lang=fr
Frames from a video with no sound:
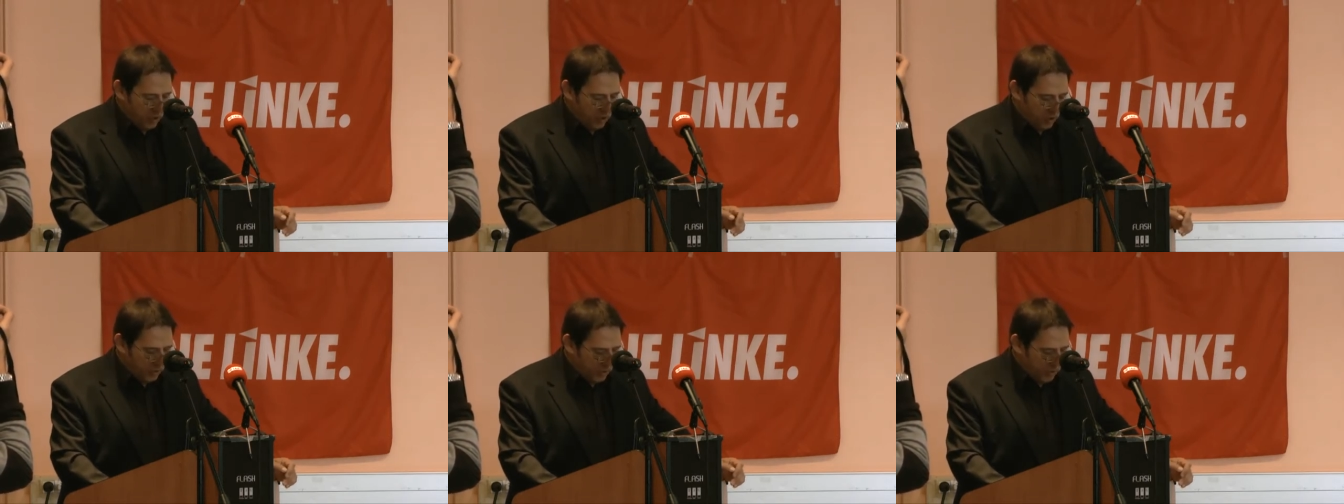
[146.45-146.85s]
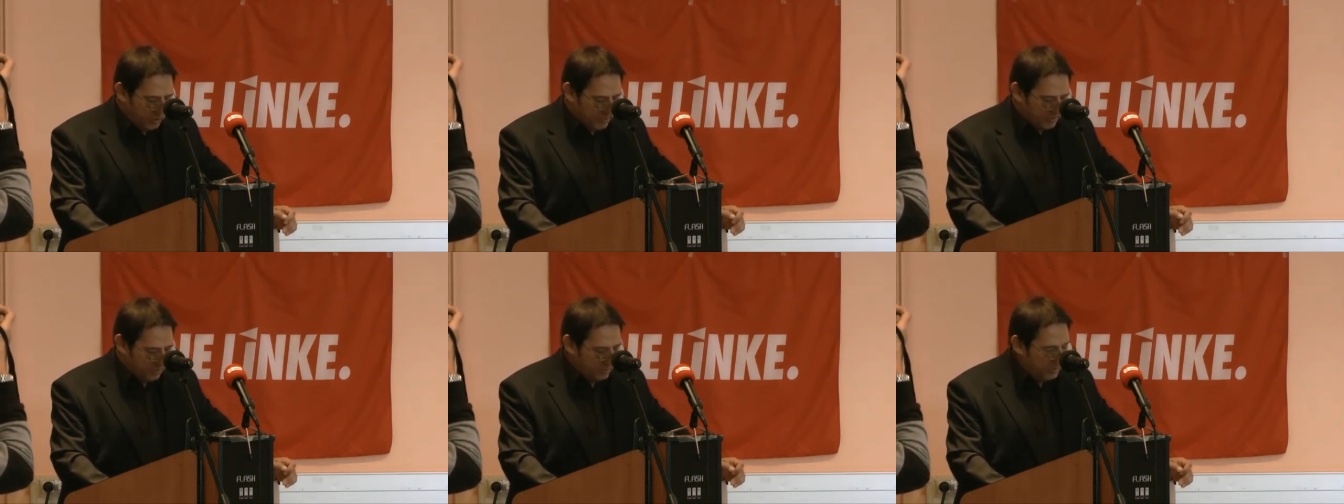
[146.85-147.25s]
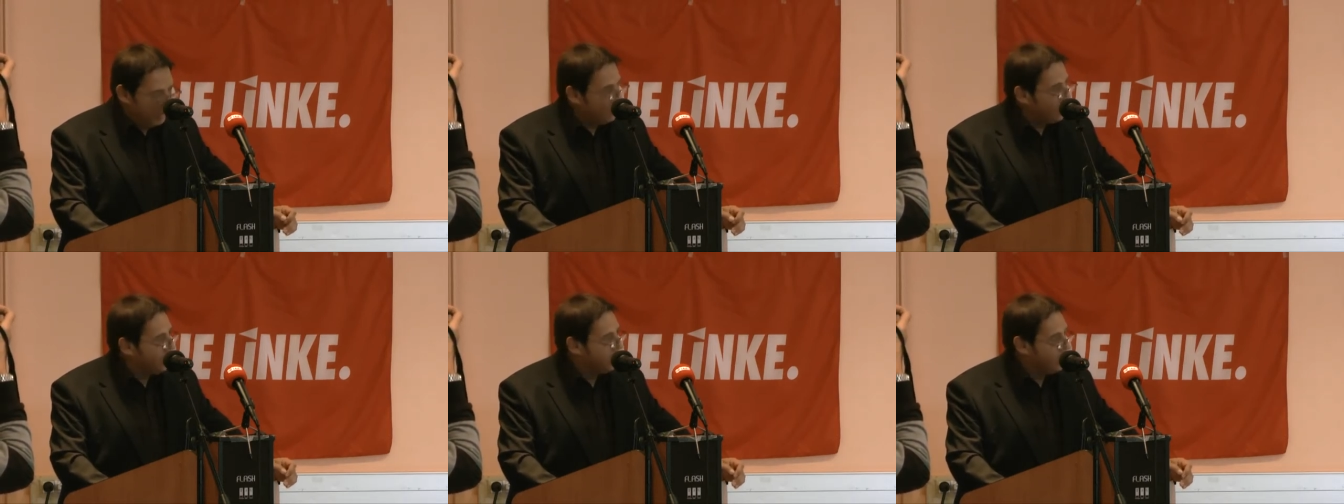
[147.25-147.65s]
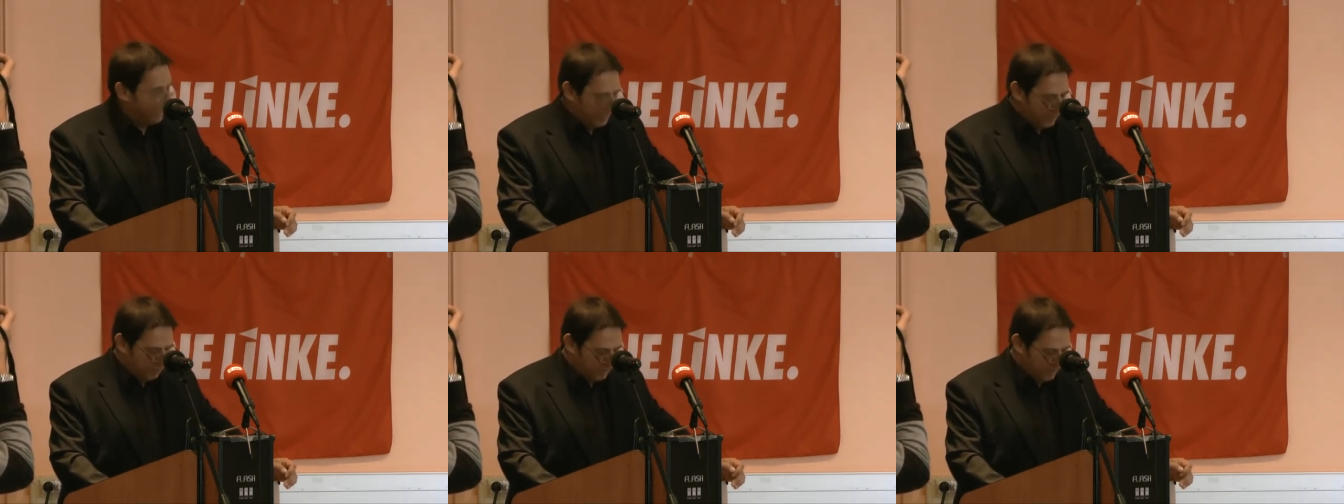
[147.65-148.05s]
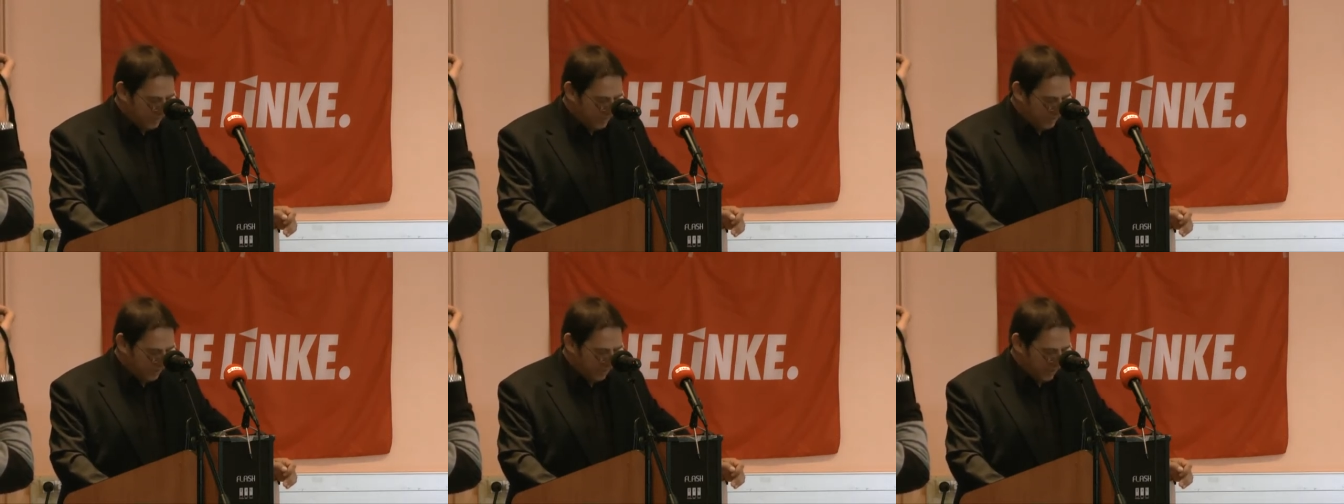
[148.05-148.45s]
renonce à moderniser les
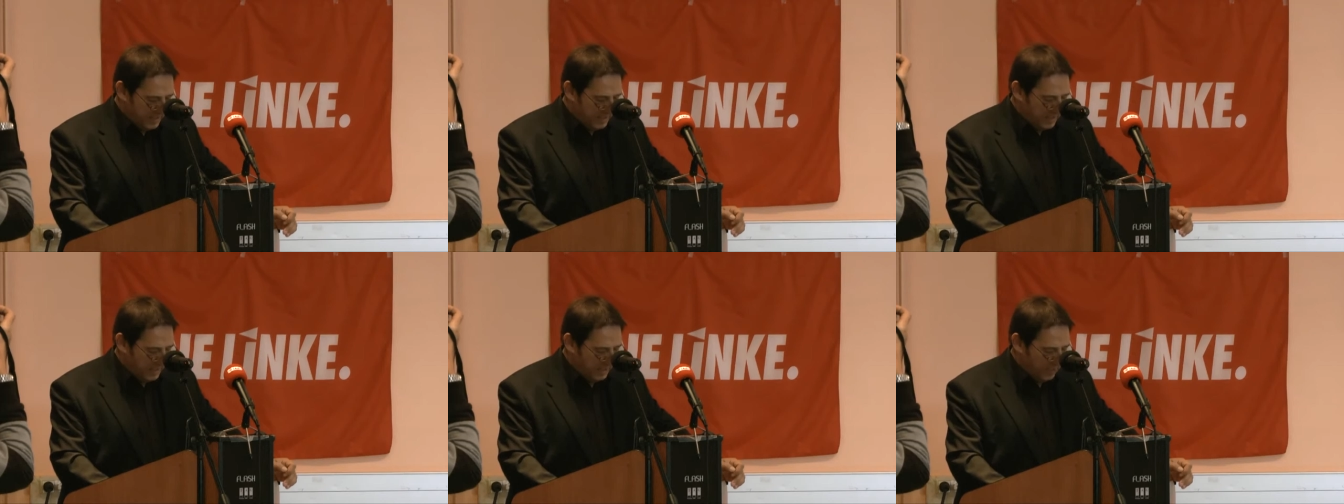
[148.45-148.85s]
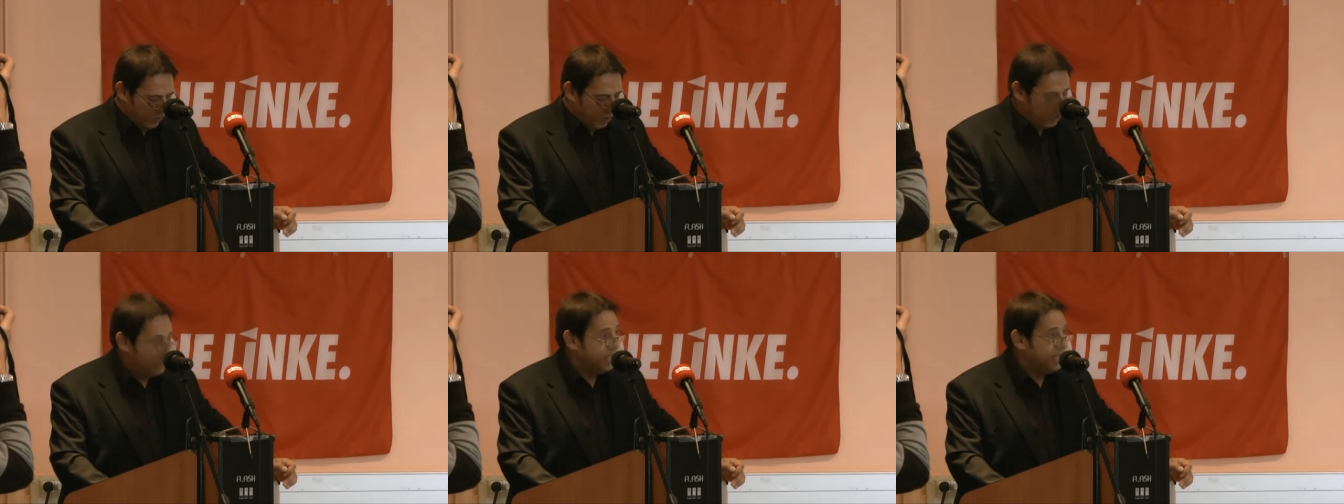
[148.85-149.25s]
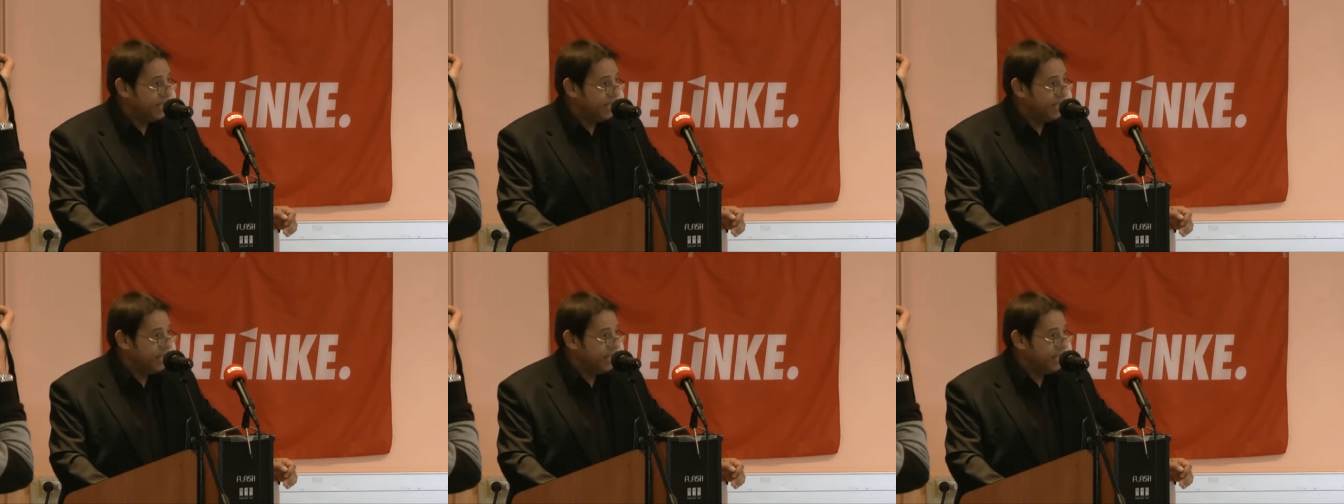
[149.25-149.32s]
outils de la sidérurgie